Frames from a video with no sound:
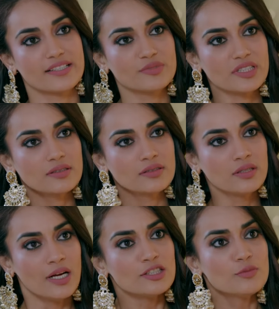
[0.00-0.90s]
गायब थे
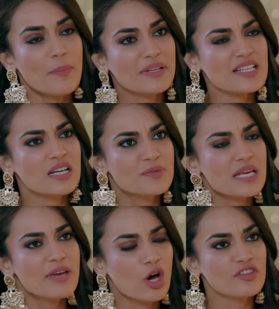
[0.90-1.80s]
तुम्हें पता है कब
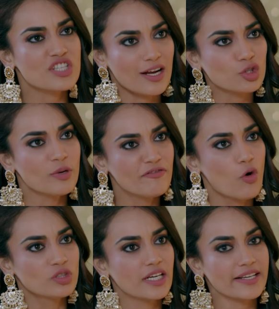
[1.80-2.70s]
से मैं और विशाखा तुम्हें
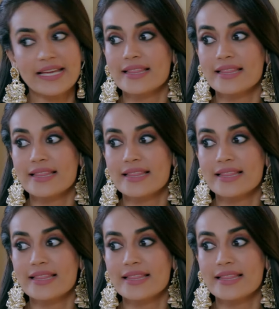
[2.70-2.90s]
फोन कर रहे हैं